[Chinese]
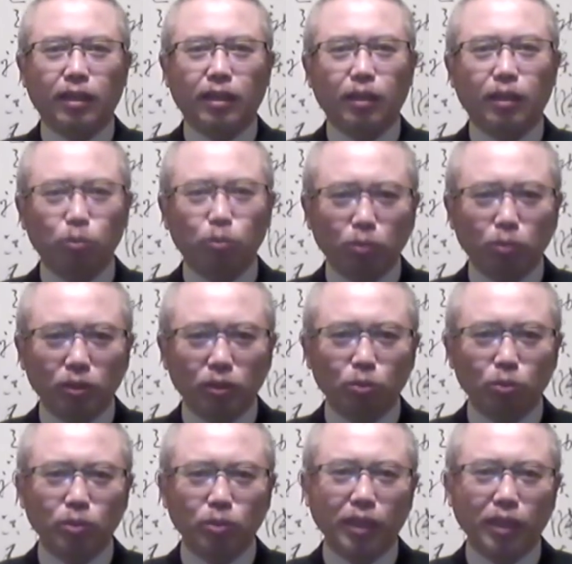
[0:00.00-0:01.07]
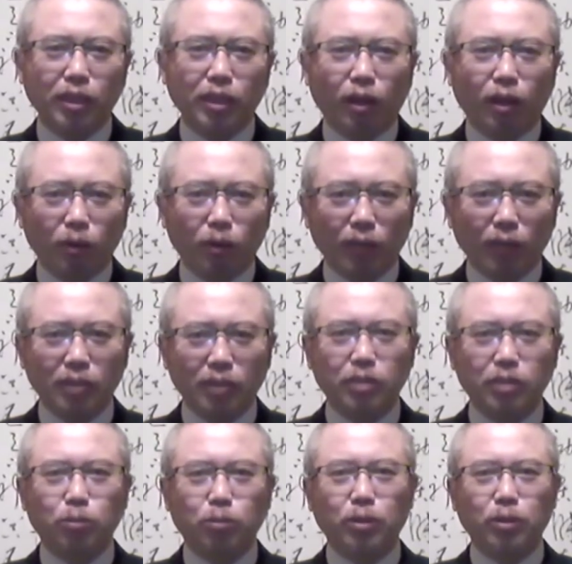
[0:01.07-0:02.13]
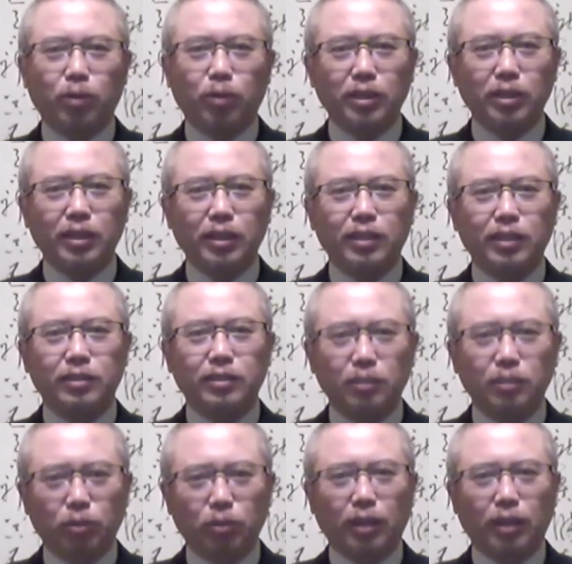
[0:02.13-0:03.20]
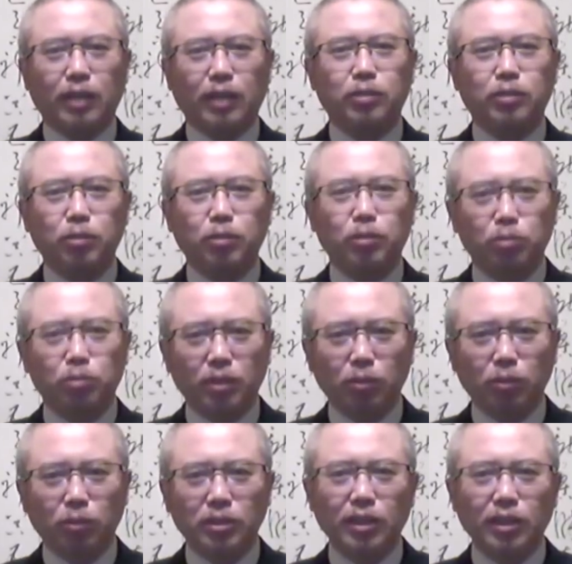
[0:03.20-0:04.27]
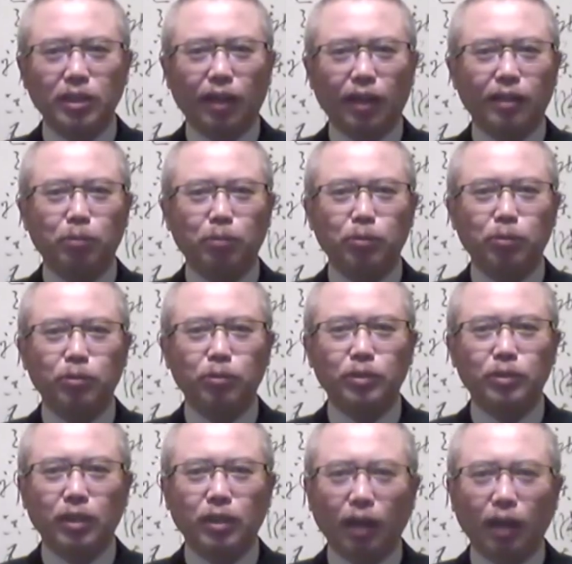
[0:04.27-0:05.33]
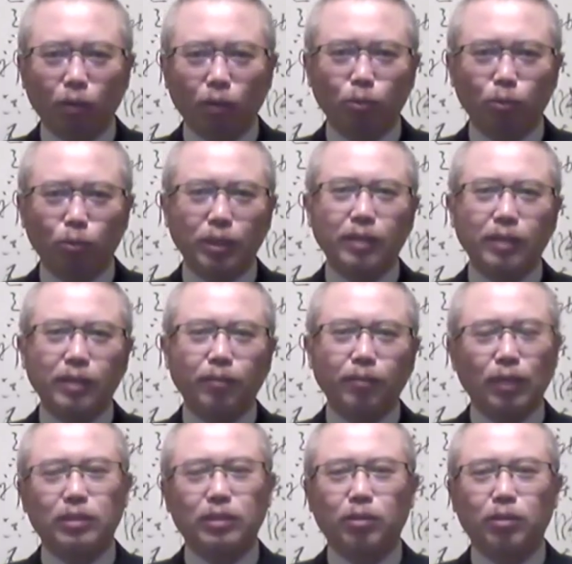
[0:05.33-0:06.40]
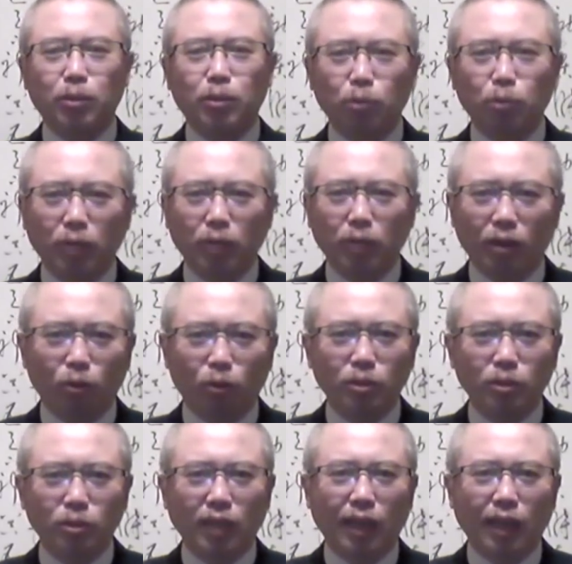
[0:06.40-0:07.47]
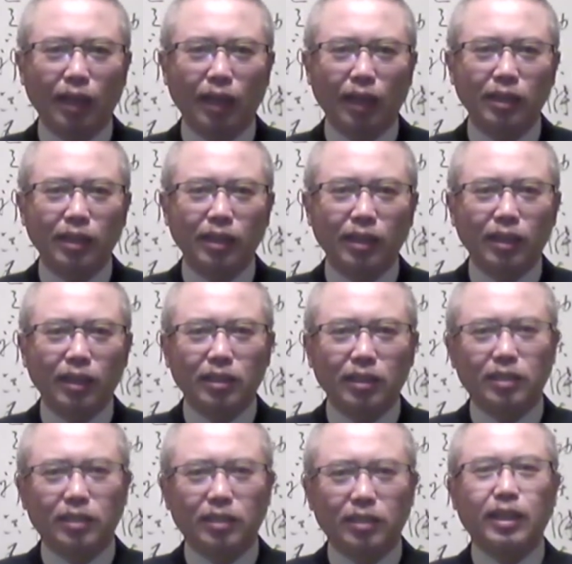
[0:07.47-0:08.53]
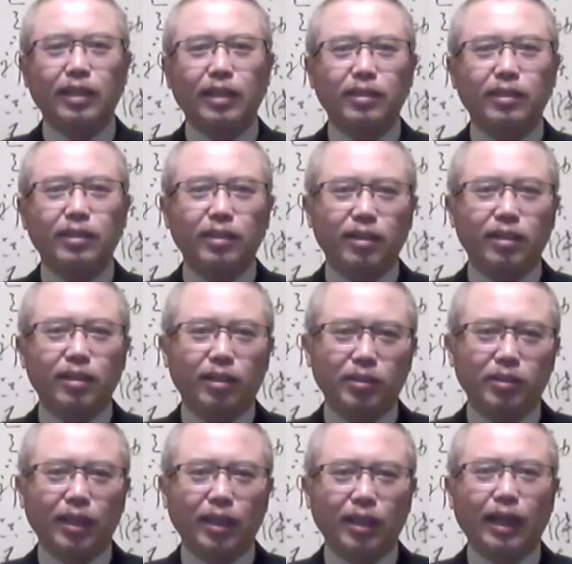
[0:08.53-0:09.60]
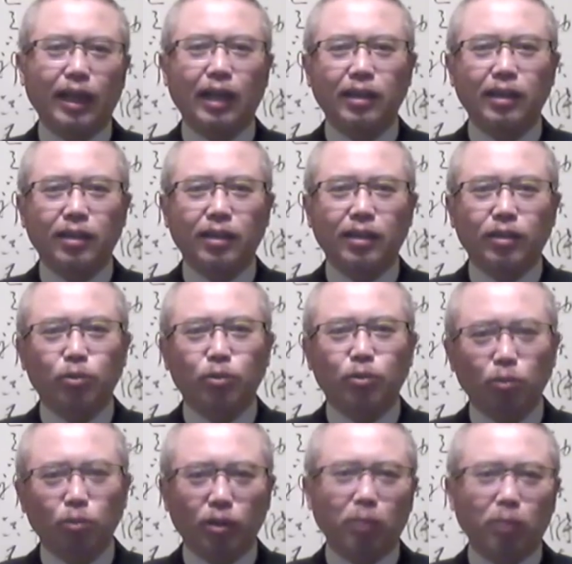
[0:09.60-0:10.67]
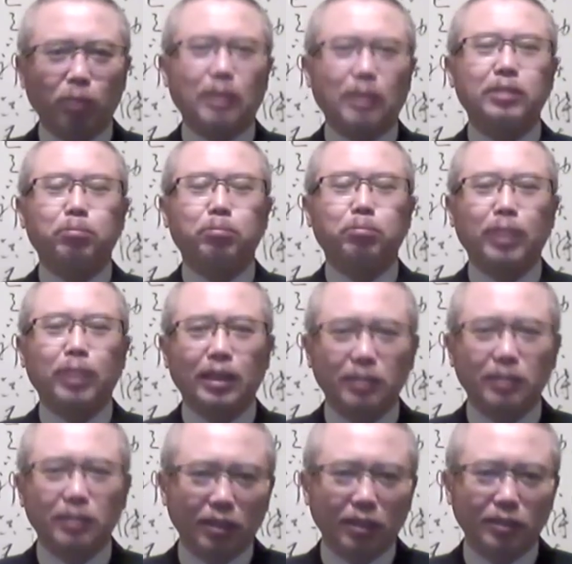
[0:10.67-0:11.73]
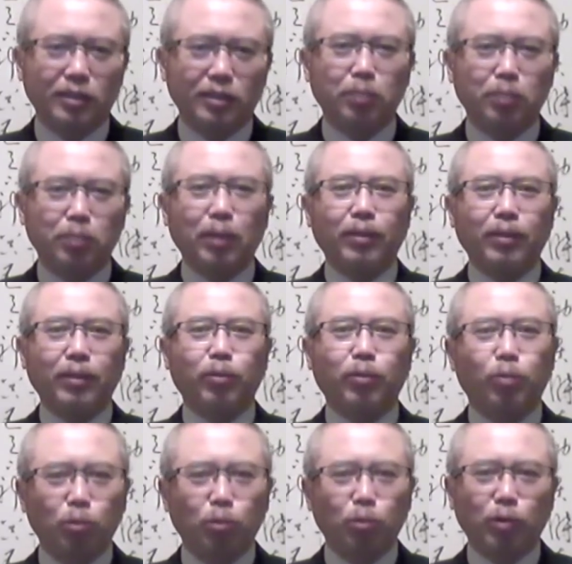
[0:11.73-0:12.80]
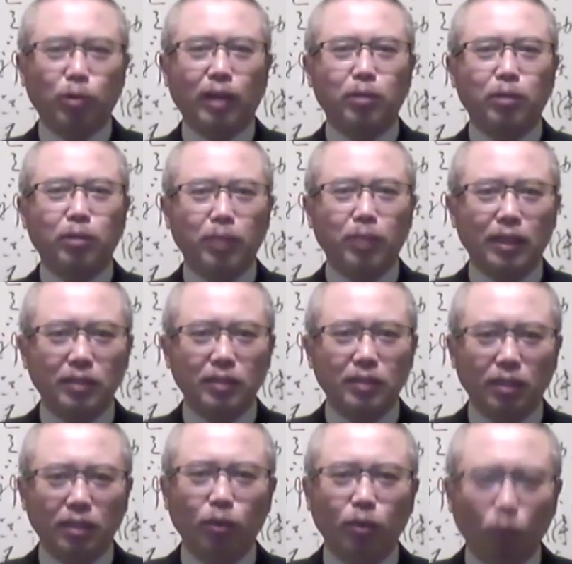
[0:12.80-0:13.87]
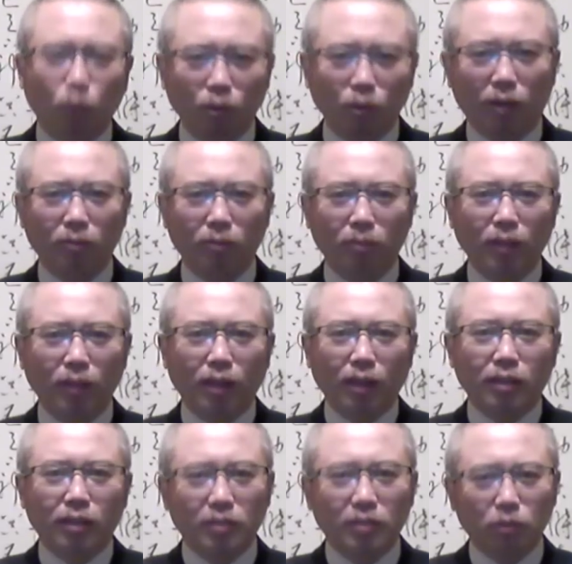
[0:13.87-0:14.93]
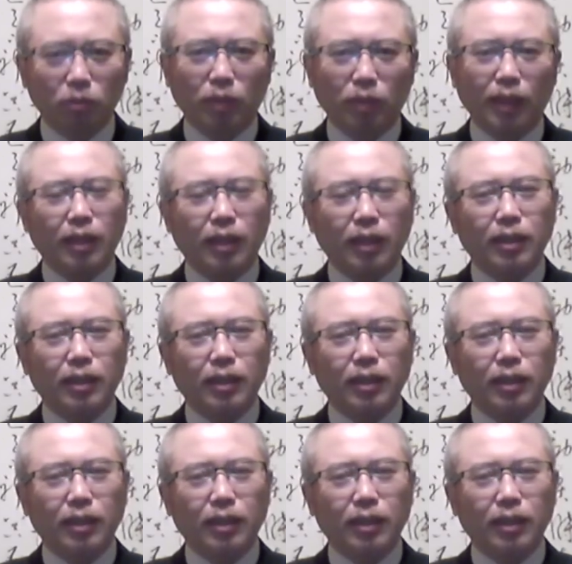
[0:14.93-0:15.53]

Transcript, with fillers: 那如果是出现一个好大喜功的皇帝呢，政权呢就会出现危机了。你比如说这个汉武帝喜欢对外搞扩张啊，几十年。搞下来呀，中国老百姓被他折腾死一半，国库啊都被他折腾空了，政权呢，